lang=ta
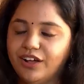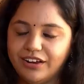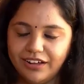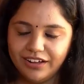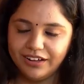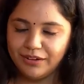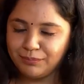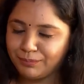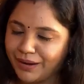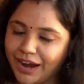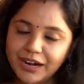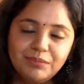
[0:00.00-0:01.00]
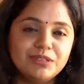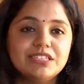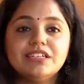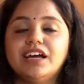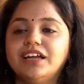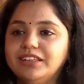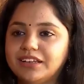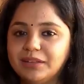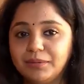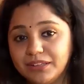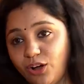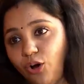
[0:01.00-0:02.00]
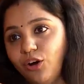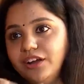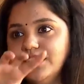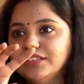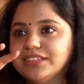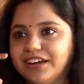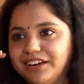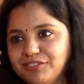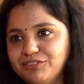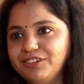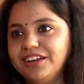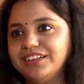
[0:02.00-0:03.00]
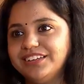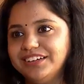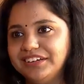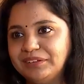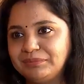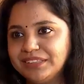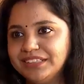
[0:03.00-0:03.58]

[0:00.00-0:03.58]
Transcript: நான் க பாடி முடிச்சுட்டு கண்ணை திறந்து பார்த்தா ஆடியன்ஸ் கண்ணில் ஃபுல்லாக தண்ணி